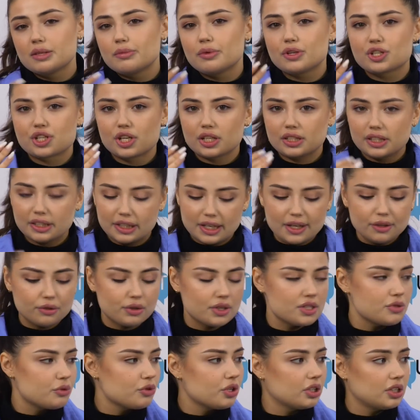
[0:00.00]
либо же их наклеить, но
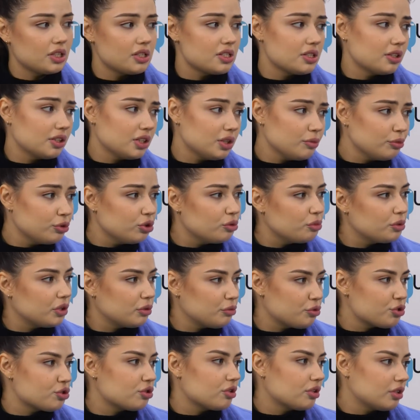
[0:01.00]
я сегодня это делать не буду,
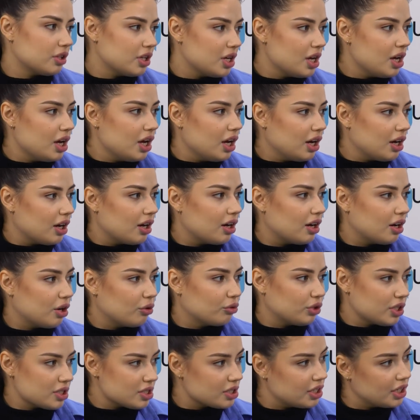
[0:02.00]
потому что э,
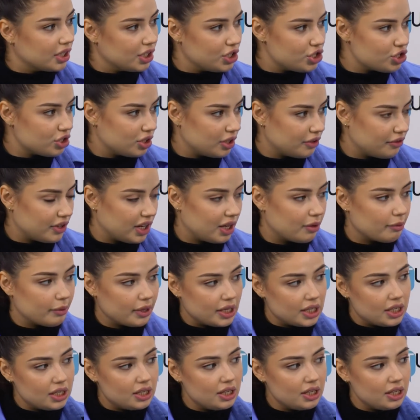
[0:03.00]
у нас ограниченное время.